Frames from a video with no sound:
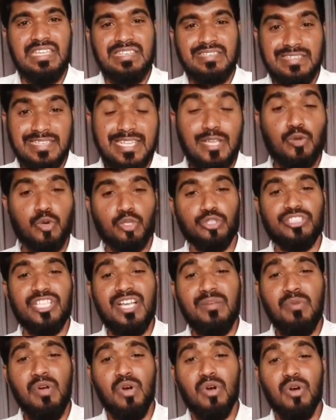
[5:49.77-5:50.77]
నీ
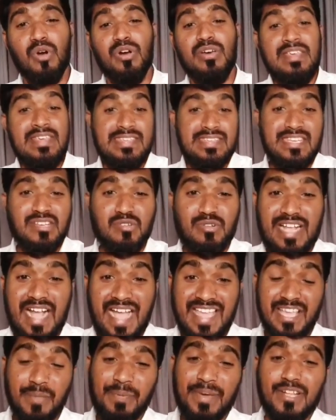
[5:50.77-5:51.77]
హృదయము నిన్ను
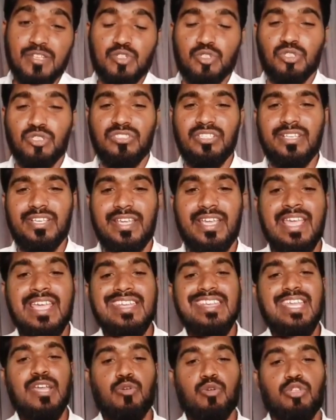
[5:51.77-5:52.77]
గాయపరుస్తుంది
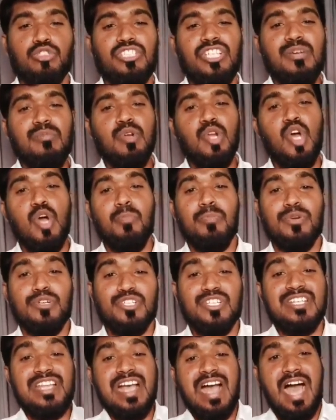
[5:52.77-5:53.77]
నీ హృదయంలో
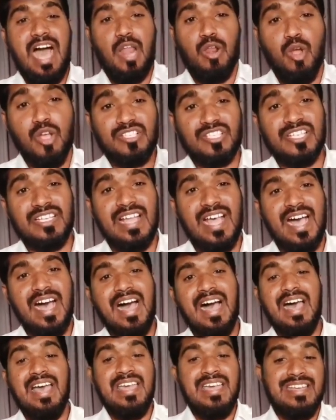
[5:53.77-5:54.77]
పుట్టిన ఆలోచన
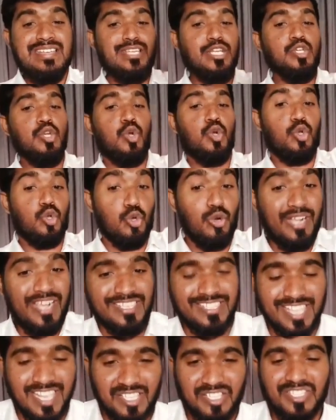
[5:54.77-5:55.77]
నిన్ను
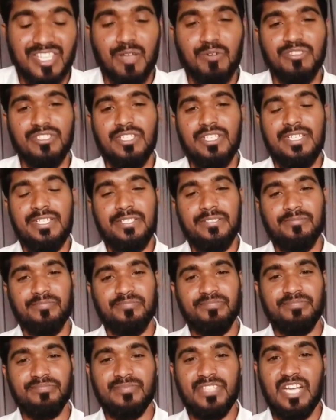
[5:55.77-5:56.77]
కృంగచేస్తూ ఉంది
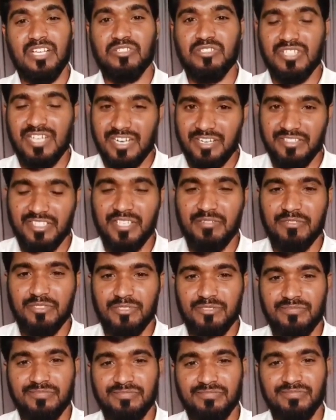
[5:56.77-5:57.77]
అంటున్నాడు దేవుడు
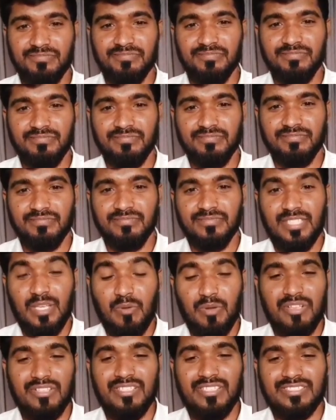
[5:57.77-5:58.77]

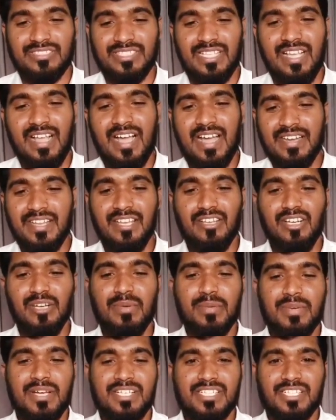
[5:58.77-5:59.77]
ఎవరో తెలుసా అనేకులు
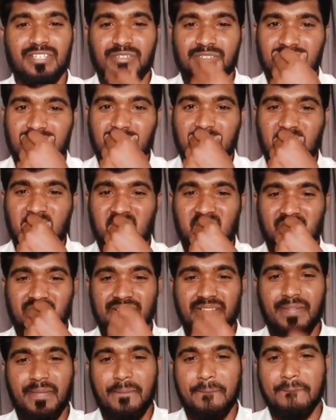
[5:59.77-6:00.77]
మనం అంటూ ఉంటాం
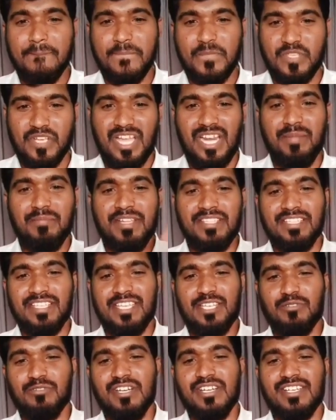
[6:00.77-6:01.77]
చాలామందికి
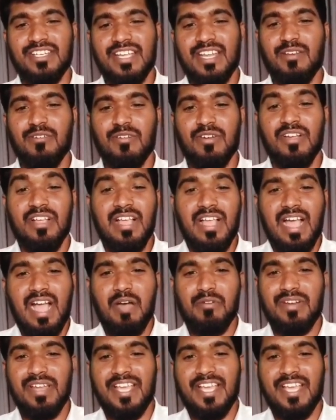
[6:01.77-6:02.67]
ఎటువంటి అలో అవునా